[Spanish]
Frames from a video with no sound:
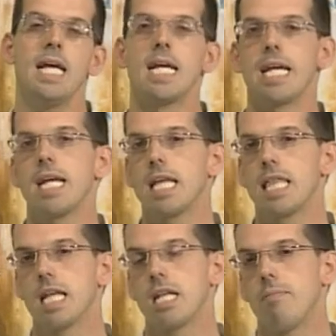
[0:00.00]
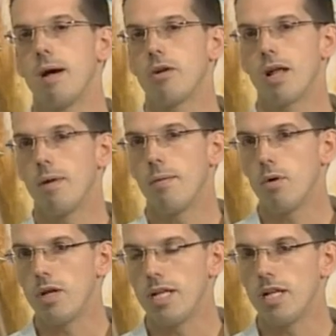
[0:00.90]
que quizás el panorama
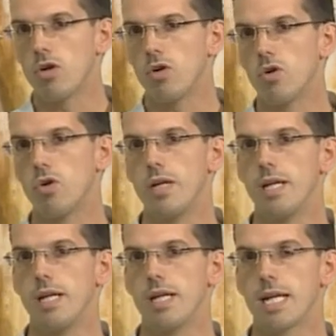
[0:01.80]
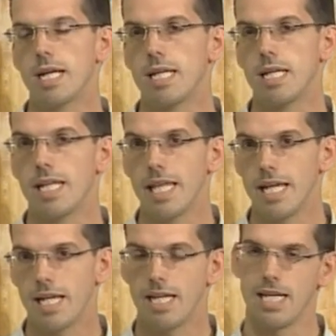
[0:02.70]
político eh, que se
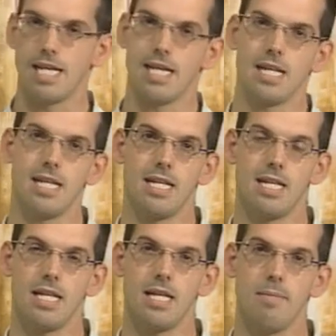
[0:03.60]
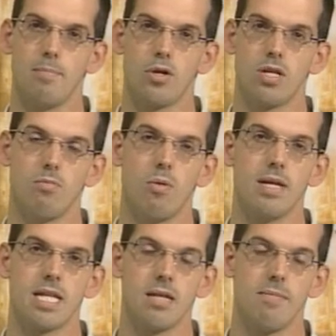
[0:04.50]
dé en ese próximo
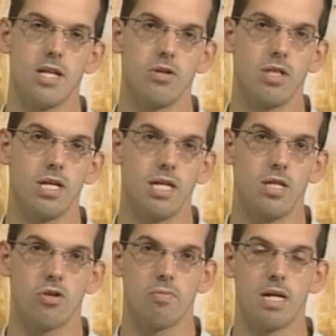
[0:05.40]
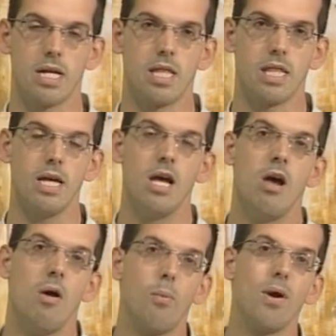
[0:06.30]
mes de mayo de 2015
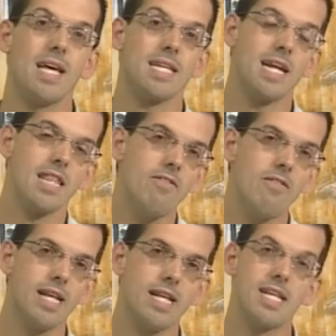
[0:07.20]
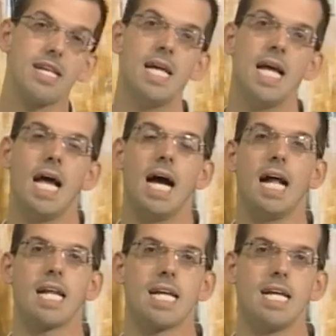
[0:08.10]
pueda ser diferente
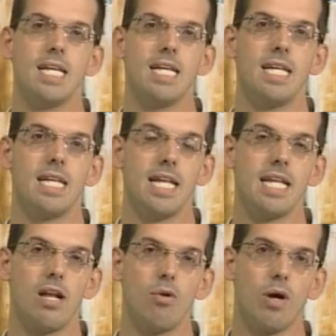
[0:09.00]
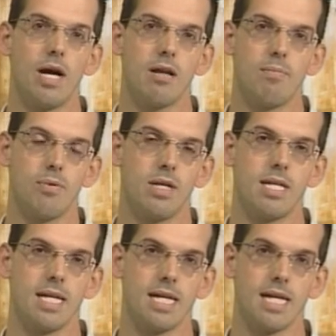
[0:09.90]
al que tenía lugar
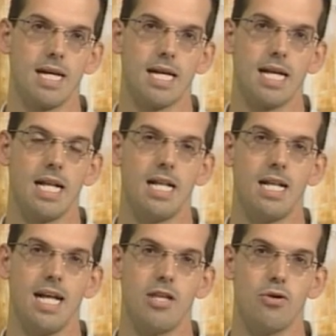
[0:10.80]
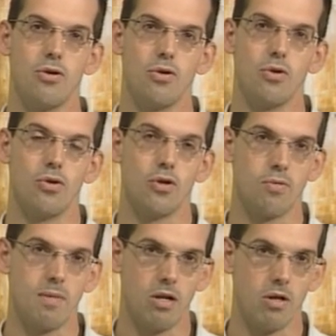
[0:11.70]
pues, en aquel año
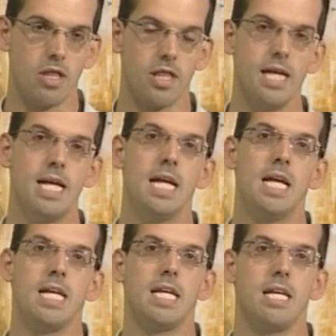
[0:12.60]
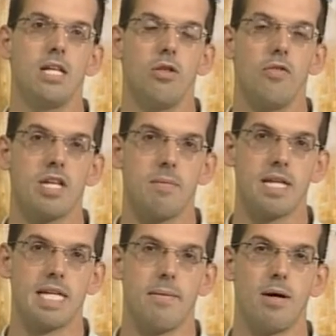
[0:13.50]
2011, eh, donde se
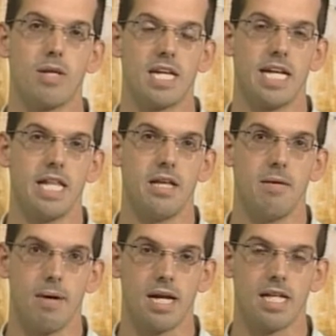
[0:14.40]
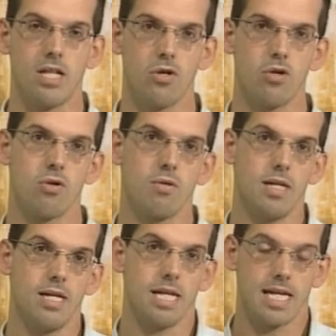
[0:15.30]
presentaban una serie de partidos
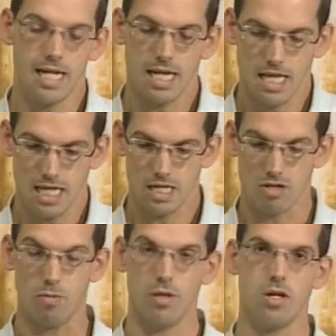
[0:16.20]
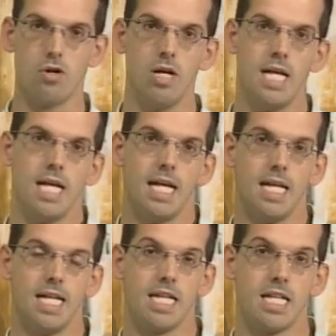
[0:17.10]
eh, que quizás, como digo,
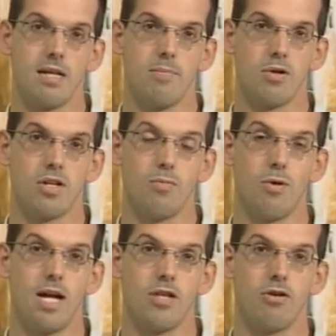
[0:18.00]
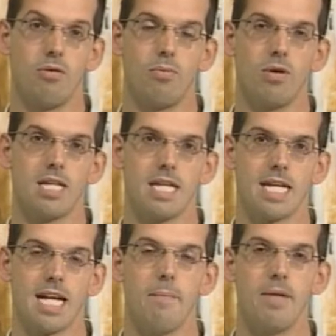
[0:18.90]
en este próximo año pues,
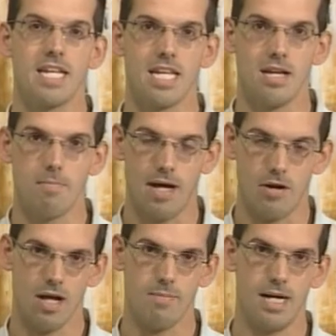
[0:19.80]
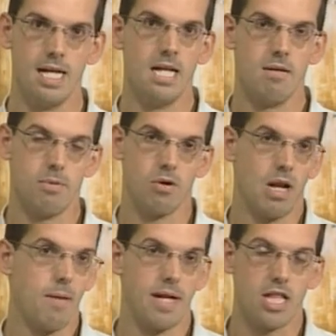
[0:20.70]
eh, cambie ese panorama por
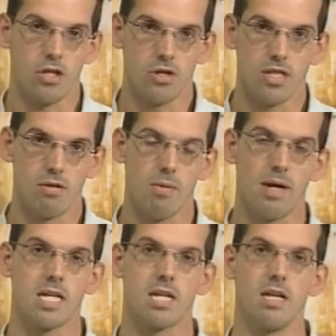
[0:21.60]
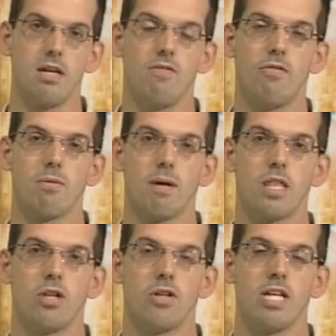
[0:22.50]
la aparición de nuevas
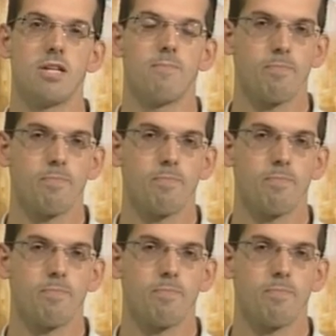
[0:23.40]
formaciones